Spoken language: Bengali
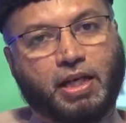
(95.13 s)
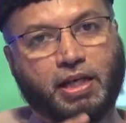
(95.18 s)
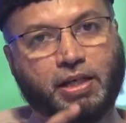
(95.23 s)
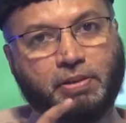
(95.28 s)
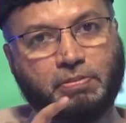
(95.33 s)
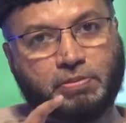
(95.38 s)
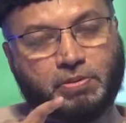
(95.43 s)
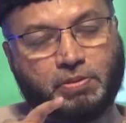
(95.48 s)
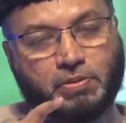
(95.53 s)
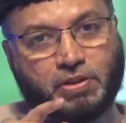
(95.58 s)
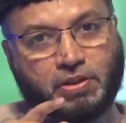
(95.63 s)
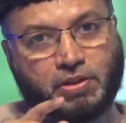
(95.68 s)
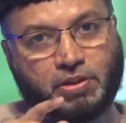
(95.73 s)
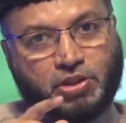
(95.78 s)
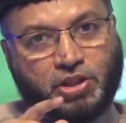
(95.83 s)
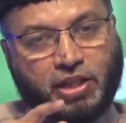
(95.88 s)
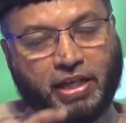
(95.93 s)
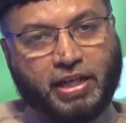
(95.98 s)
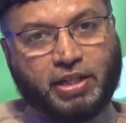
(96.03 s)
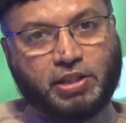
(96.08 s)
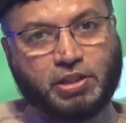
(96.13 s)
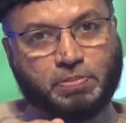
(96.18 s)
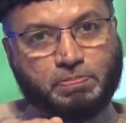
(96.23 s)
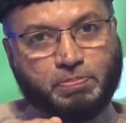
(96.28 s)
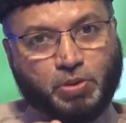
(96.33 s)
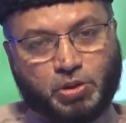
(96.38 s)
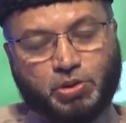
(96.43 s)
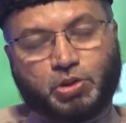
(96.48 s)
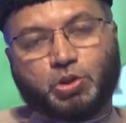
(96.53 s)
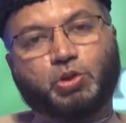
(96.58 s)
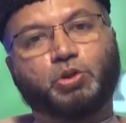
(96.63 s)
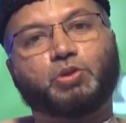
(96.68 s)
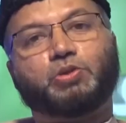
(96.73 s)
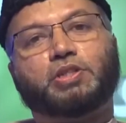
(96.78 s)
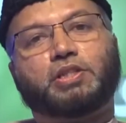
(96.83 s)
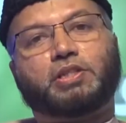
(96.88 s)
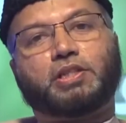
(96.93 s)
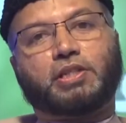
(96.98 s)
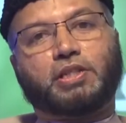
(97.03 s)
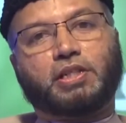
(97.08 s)
এই শেষ পত্র
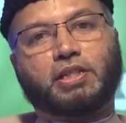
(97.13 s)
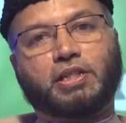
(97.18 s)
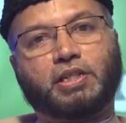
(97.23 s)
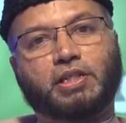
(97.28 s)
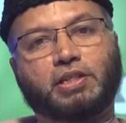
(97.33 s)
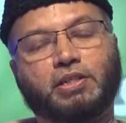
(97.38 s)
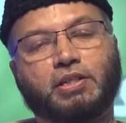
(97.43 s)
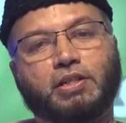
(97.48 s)
যেটা তিনি